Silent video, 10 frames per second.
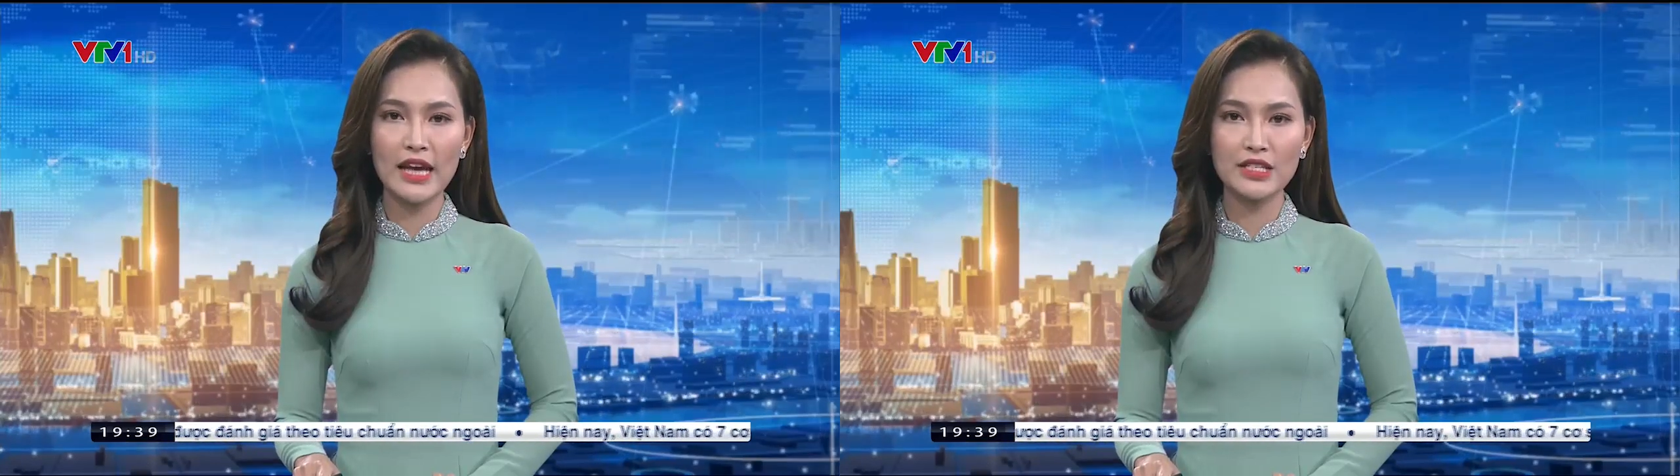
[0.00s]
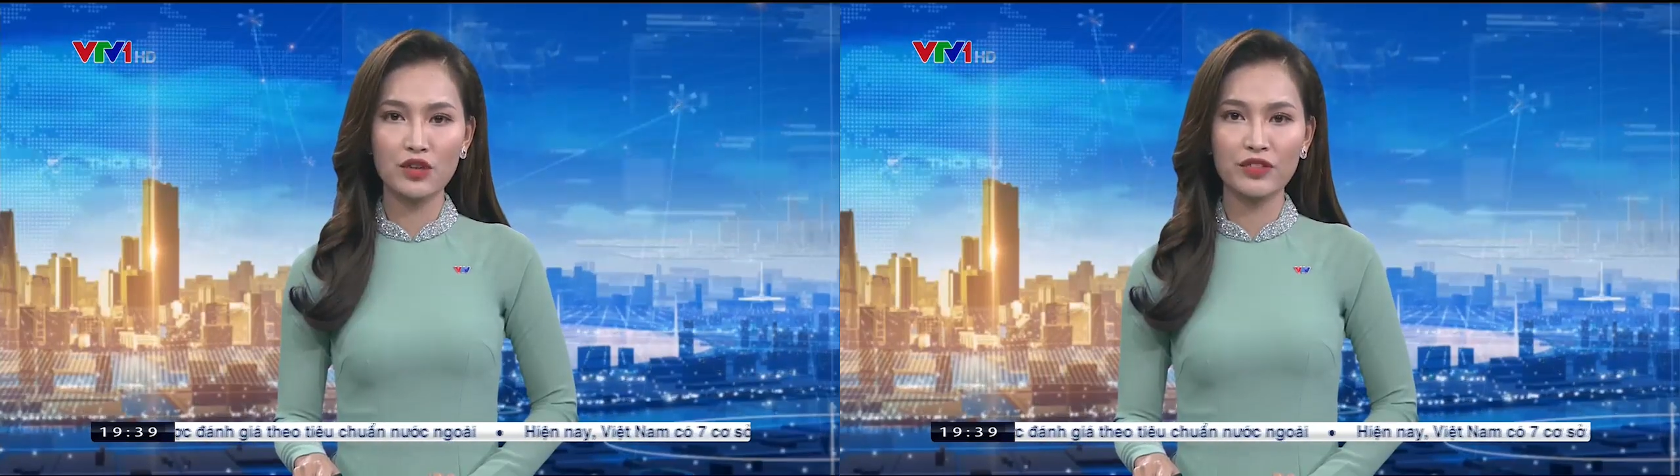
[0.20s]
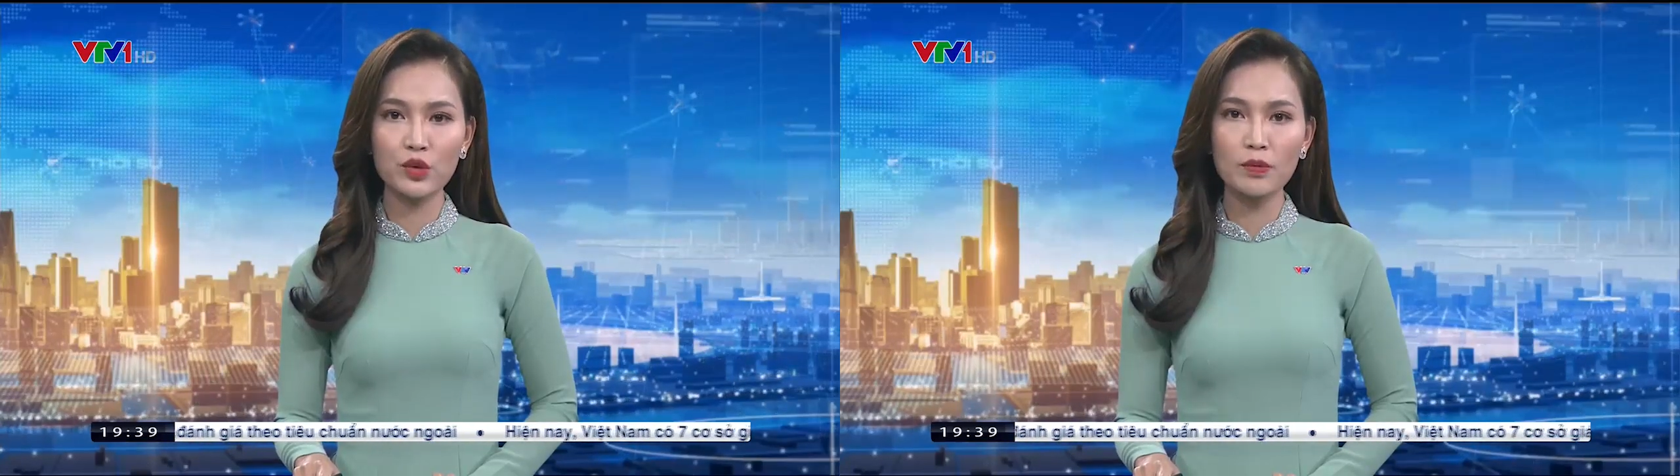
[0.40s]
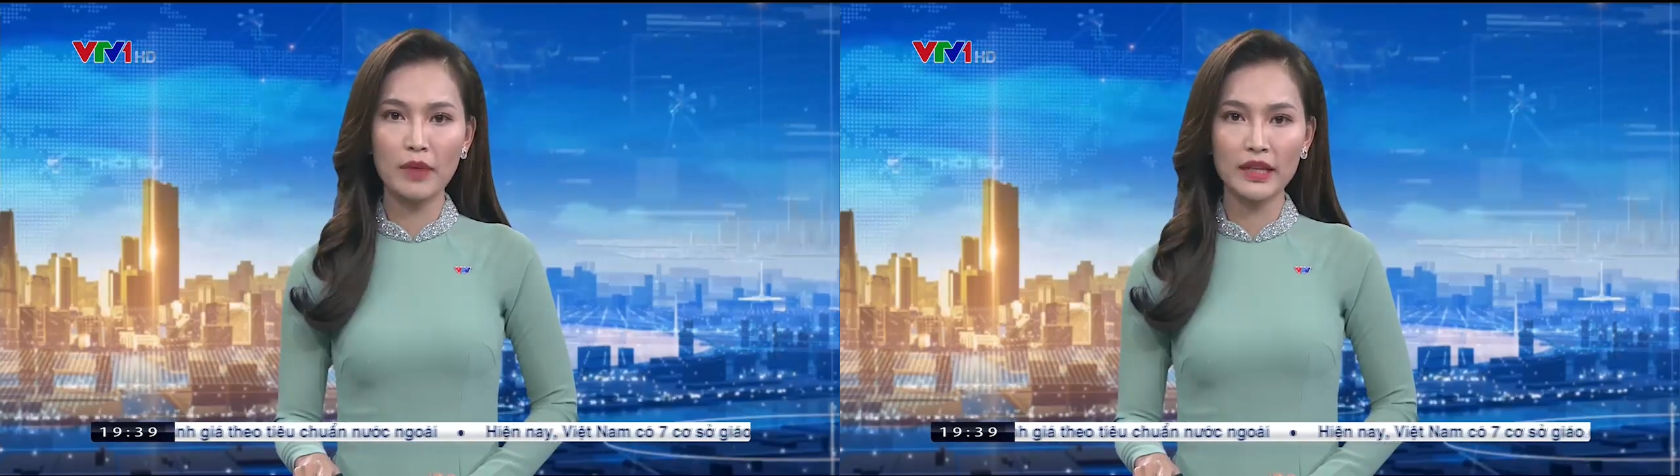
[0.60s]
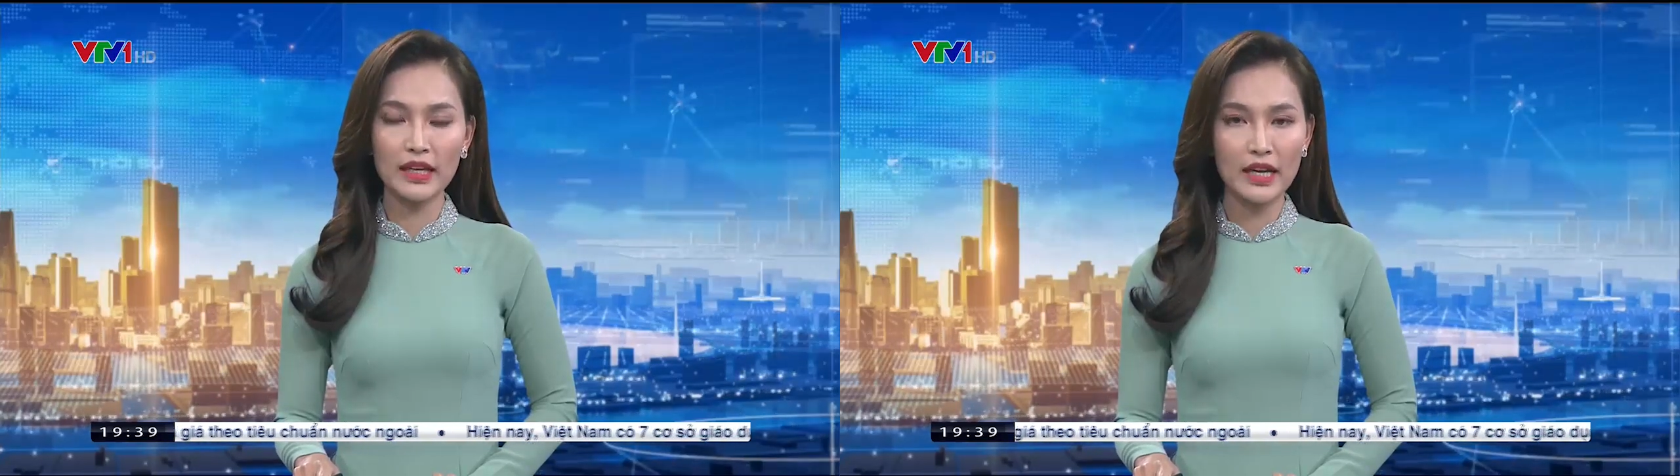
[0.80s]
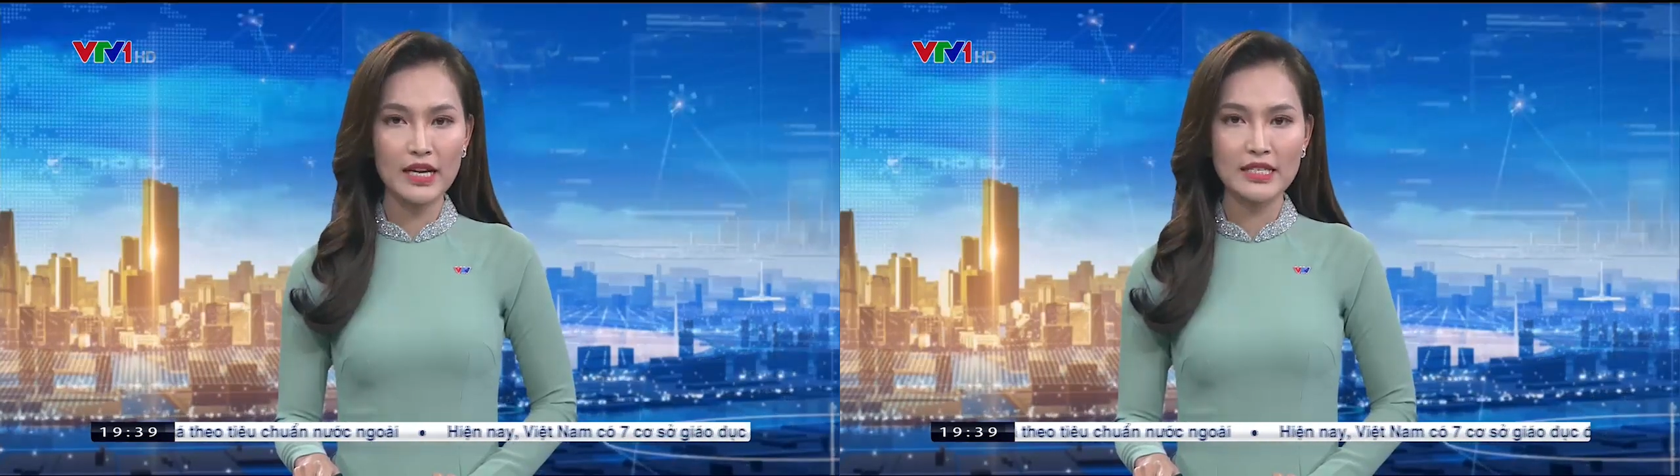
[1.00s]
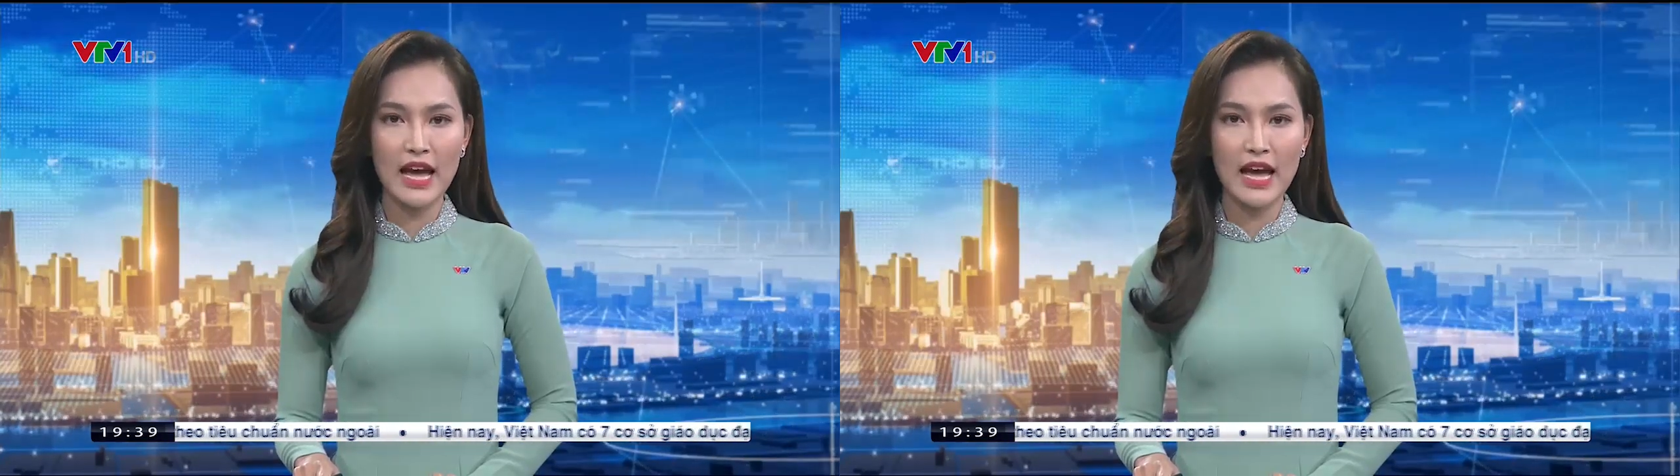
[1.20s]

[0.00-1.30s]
hại do virus máy tính gây